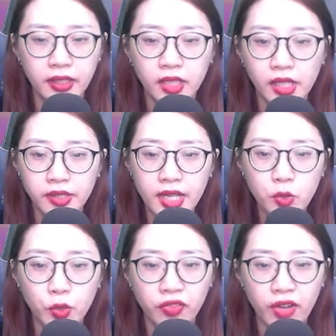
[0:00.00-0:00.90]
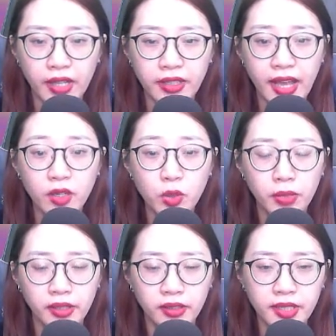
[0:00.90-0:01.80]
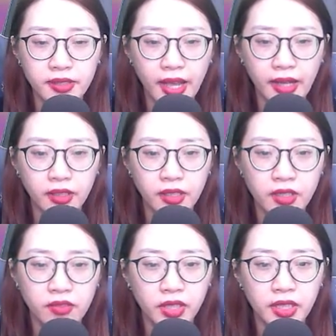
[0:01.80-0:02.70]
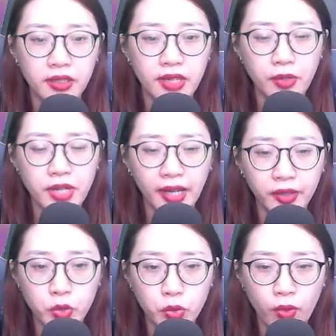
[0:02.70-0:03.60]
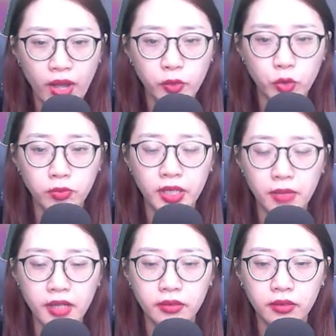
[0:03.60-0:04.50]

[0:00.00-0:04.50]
thì chắc cũng phải hai hốc miệng kinh ngạc vì lão đại chua hoa của mình mất.